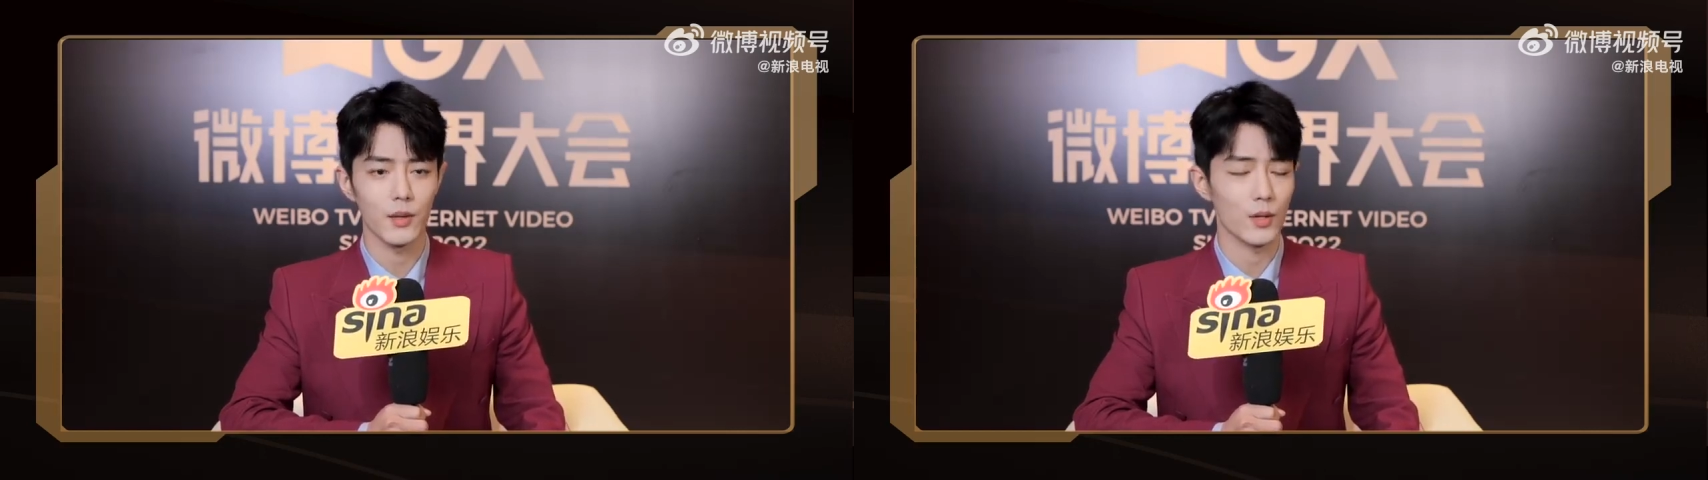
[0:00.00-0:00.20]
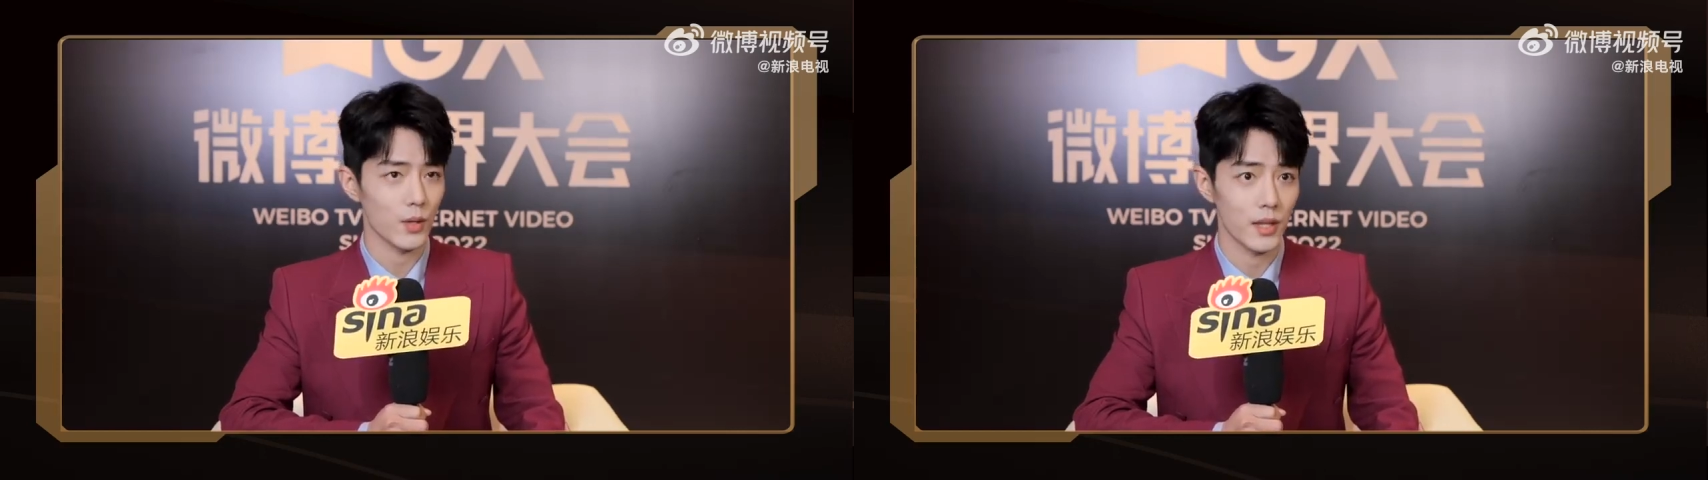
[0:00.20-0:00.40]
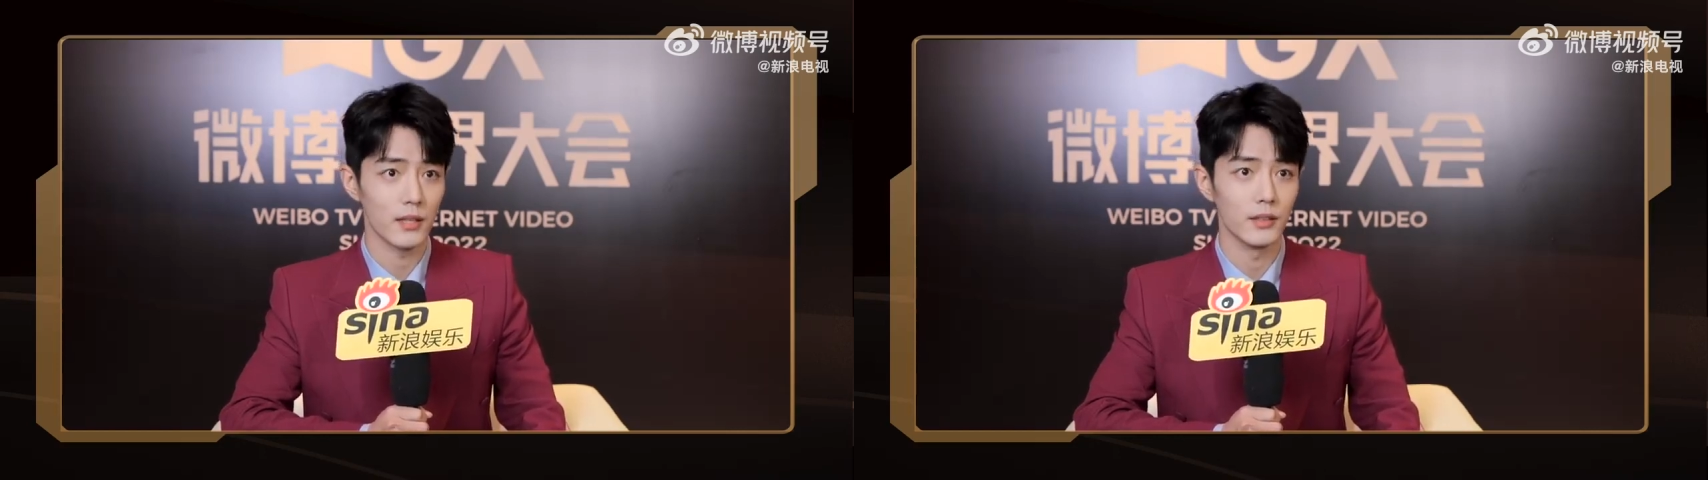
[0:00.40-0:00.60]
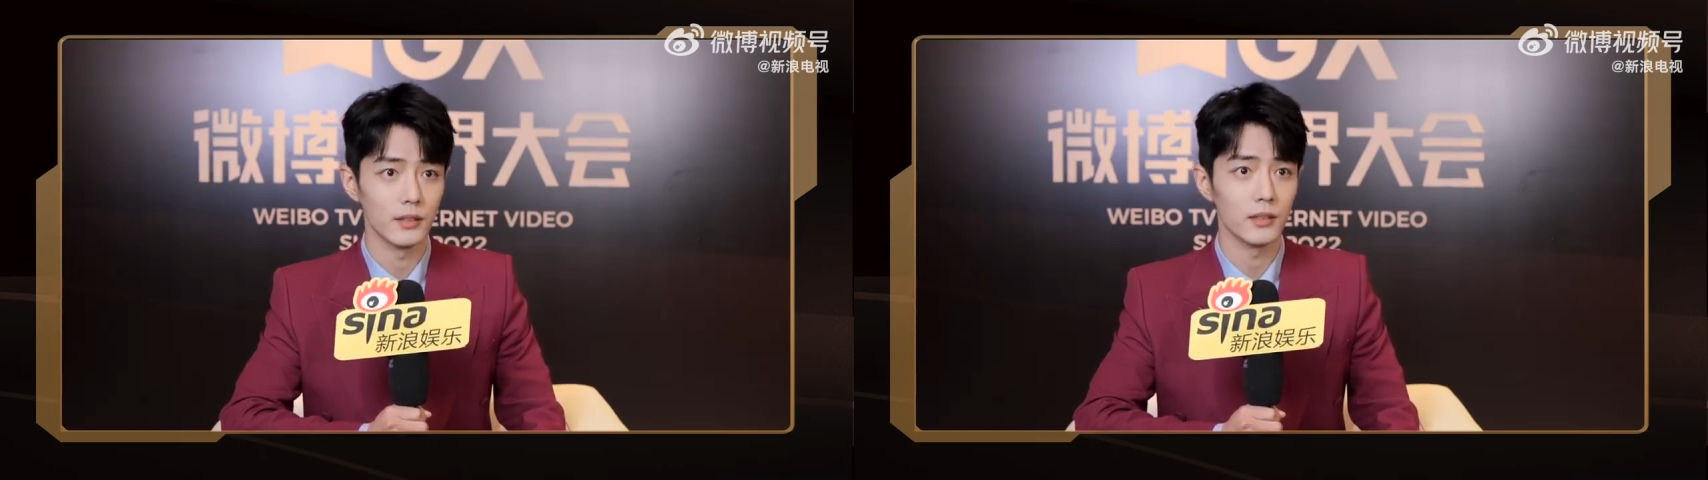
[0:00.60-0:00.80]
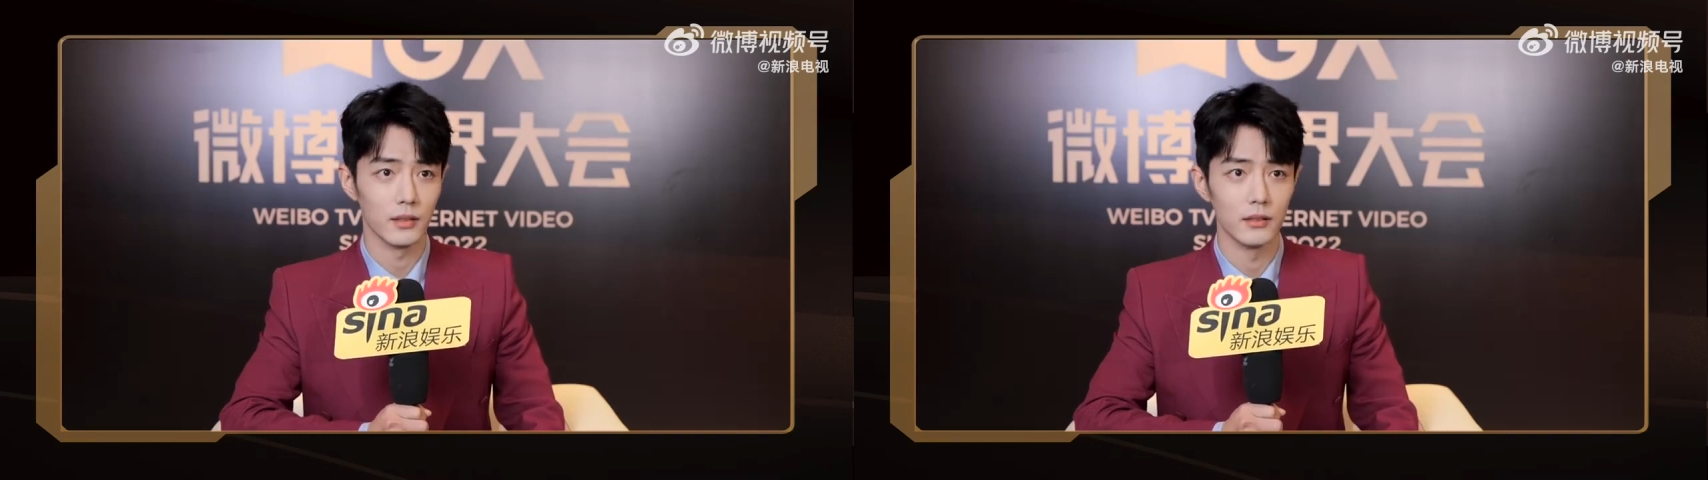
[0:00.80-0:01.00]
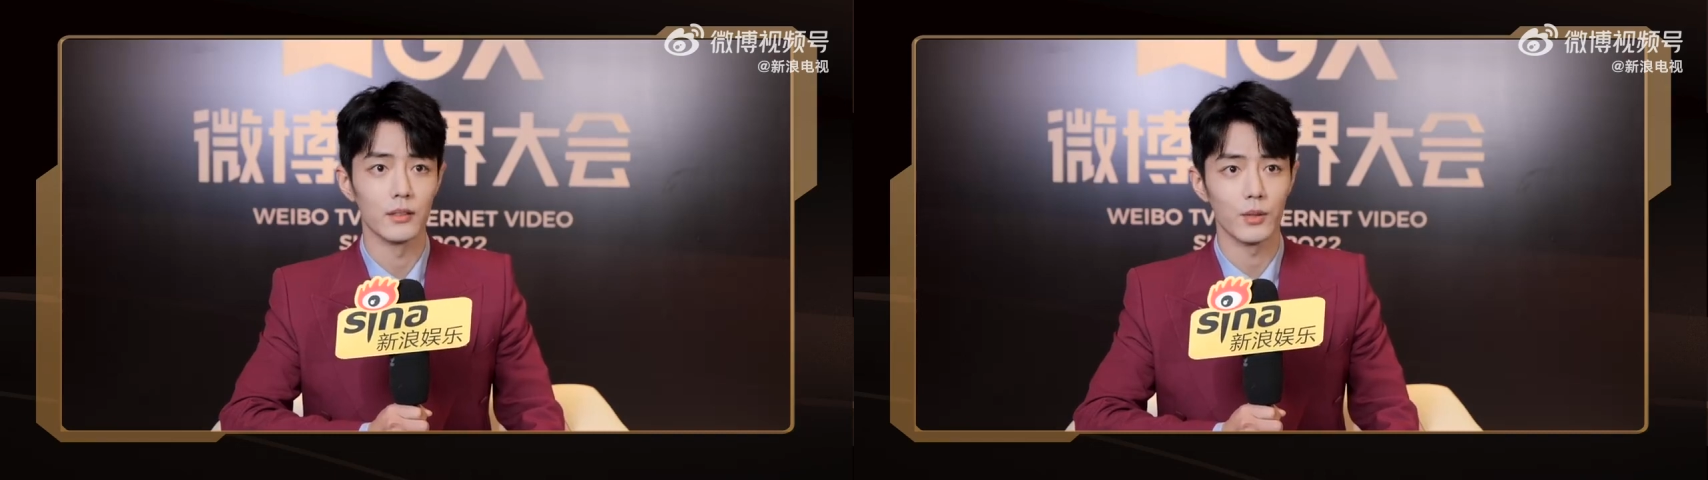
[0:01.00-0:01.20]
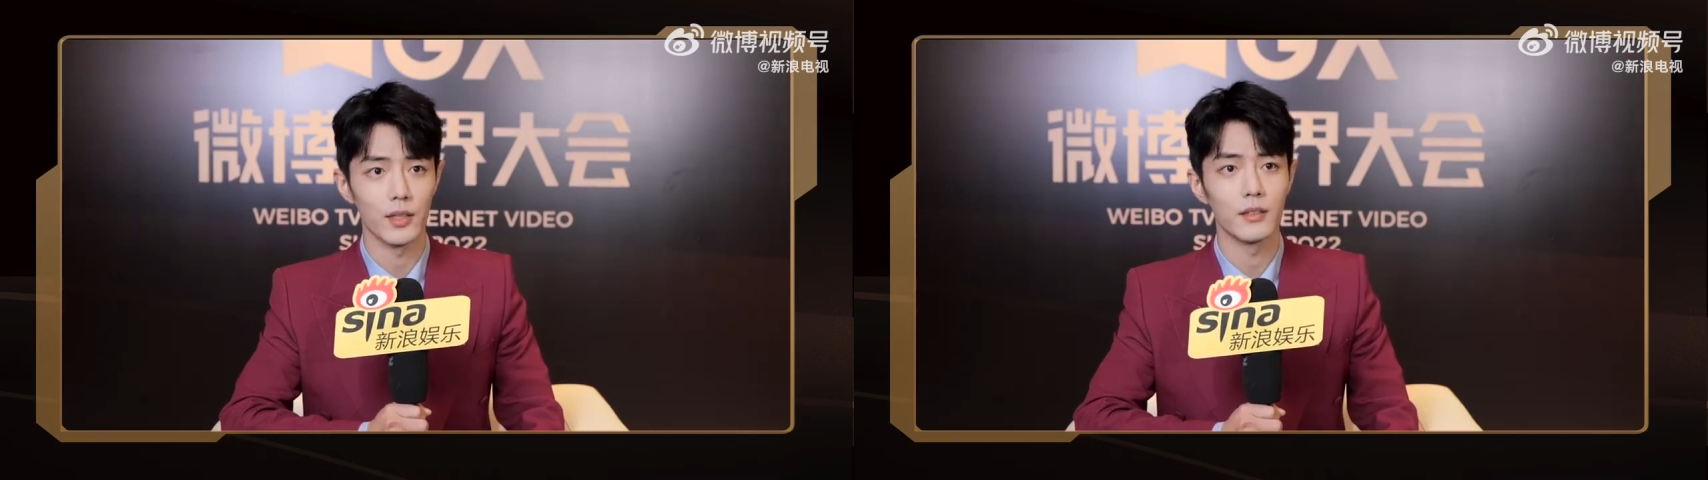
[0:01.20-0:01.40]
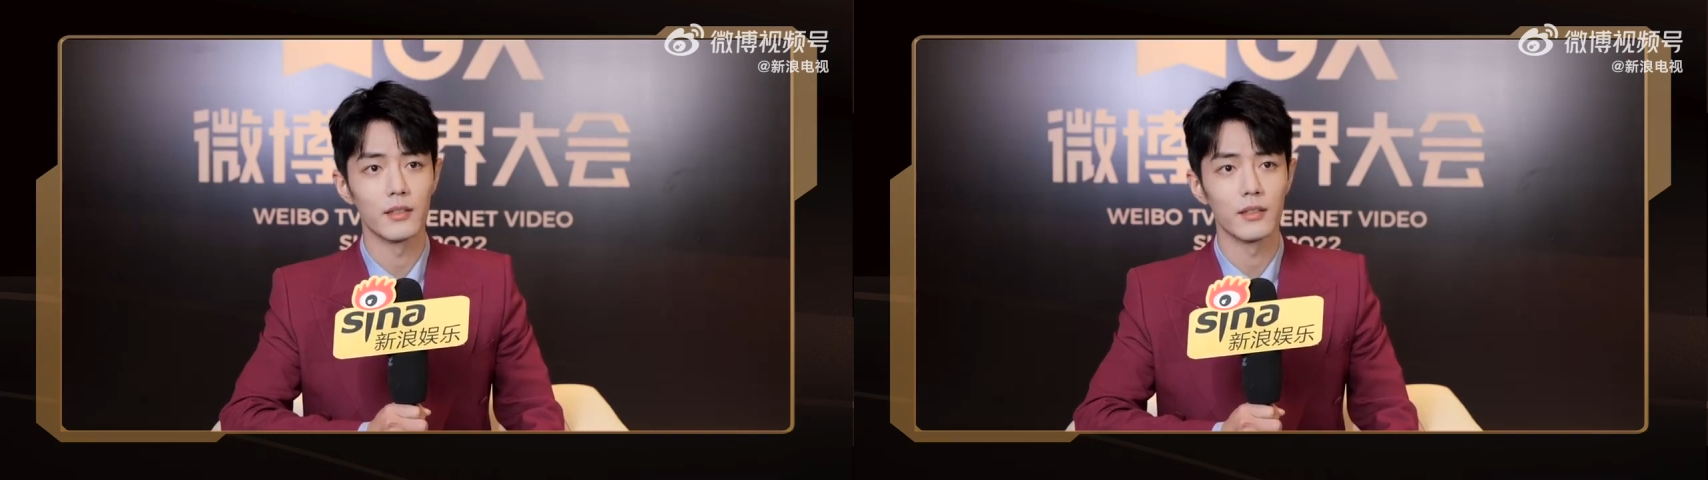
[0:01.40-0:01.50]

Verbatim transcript: 早就要熄灯。嗯，对。